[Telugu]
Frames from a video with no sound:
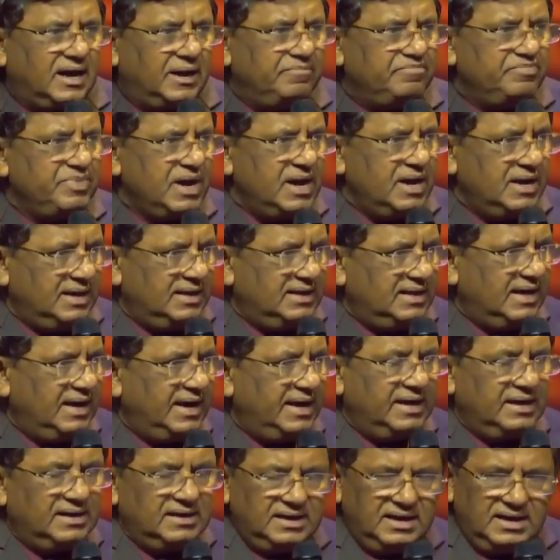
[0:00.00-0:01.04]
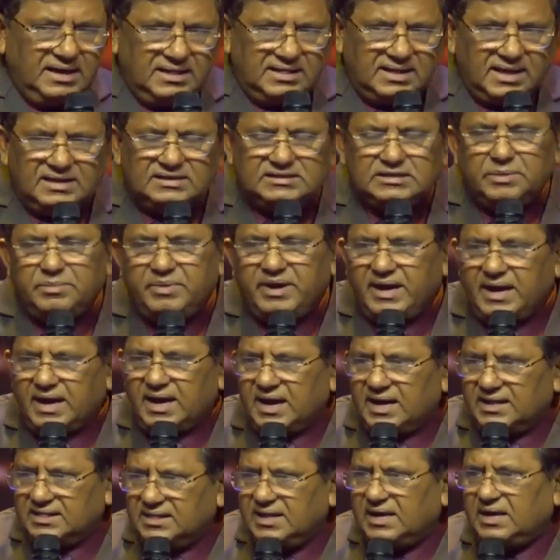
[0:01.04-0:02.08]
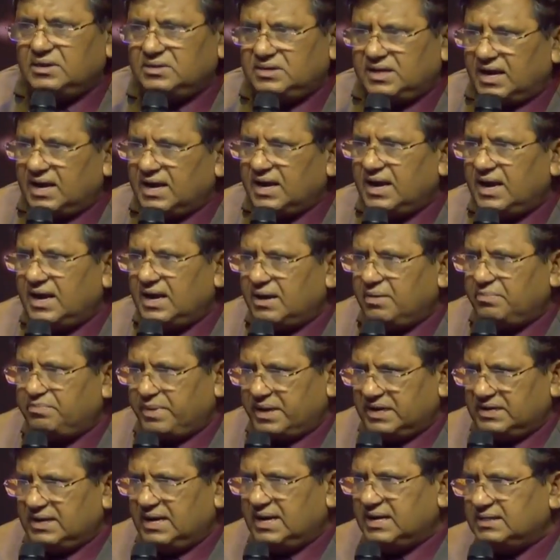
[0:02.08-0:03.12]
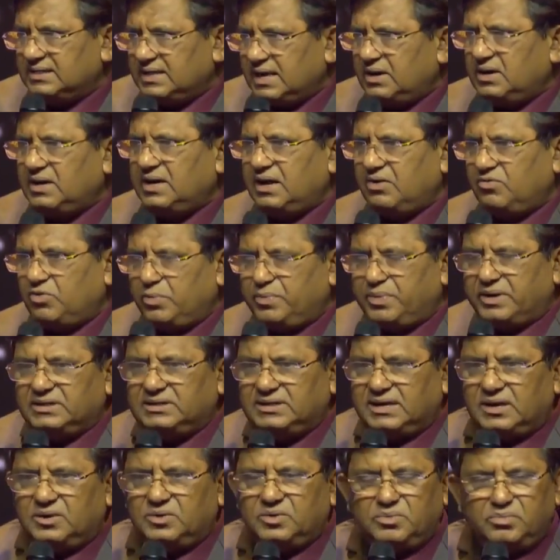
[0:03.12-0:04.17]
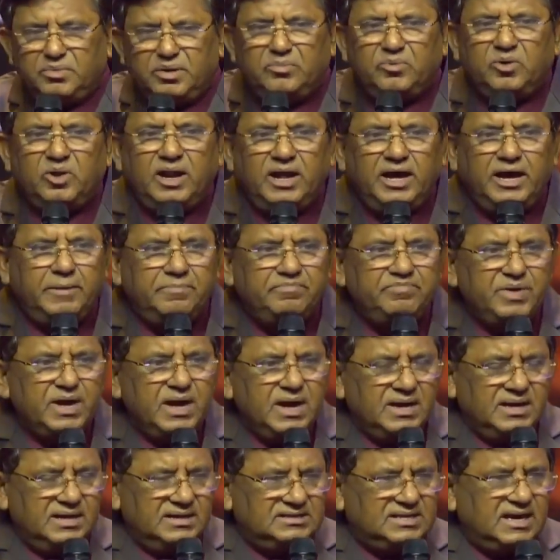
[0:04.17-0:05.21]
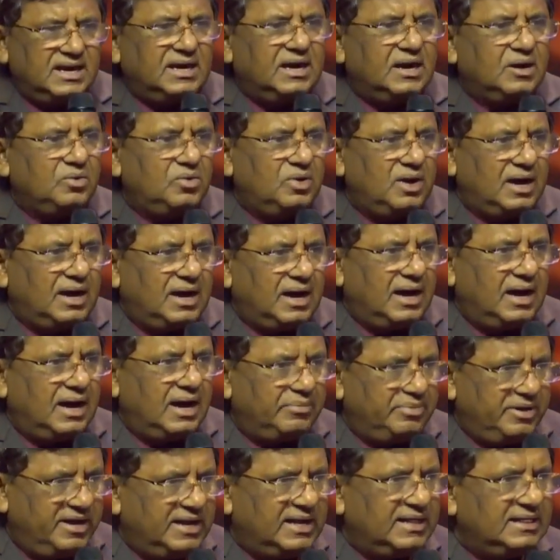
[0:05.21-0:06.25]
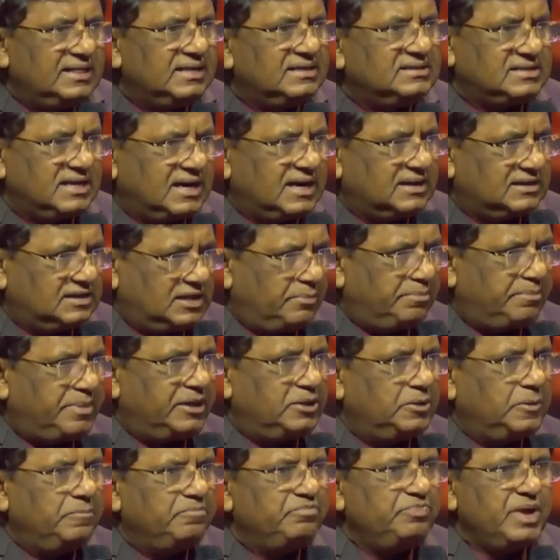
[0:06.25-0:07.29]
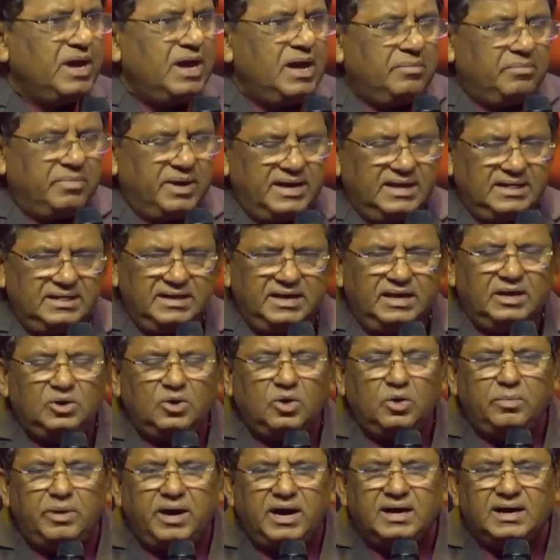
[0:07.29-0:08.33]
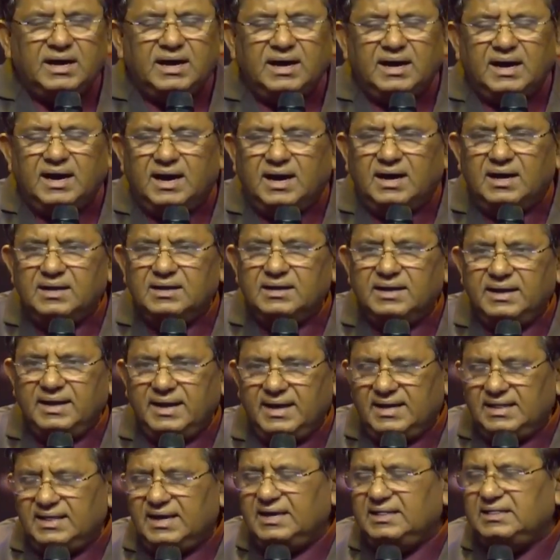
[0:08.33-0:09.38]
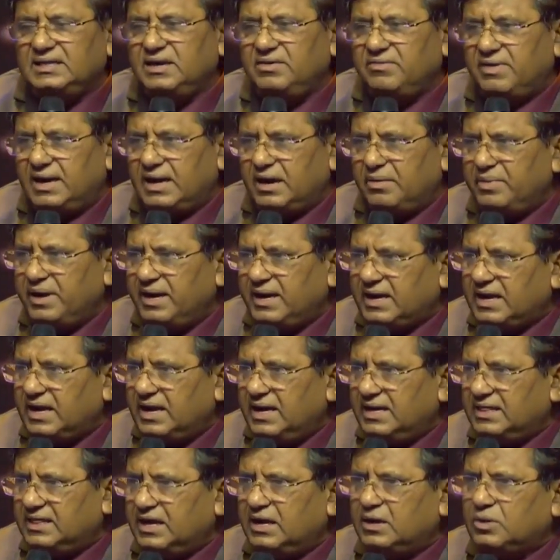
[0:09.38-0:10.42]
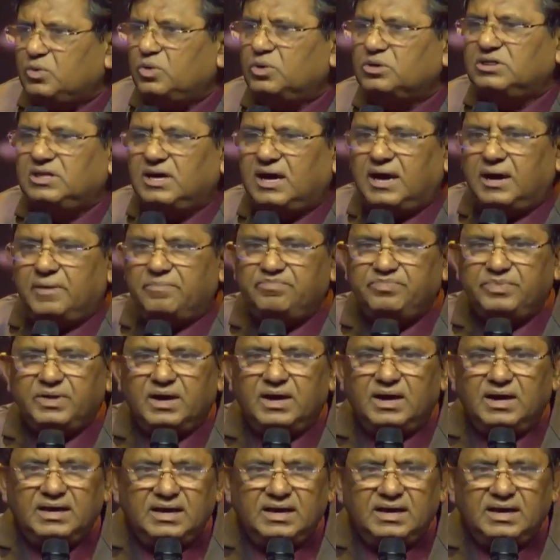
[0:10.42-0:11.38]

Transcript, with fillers: ఇది ఈ దేశమే అందరూ తెలంగాణ ప్రజలందరూ గర్వపడతారు మిమ్మల్ని నిజంగా కూడా అభినందించక తప్పదు మరి దీంట్లో భాగంగా ఏదైతే ఇవాళ అమెరికాలో ఏదైనా కొత్త ఈ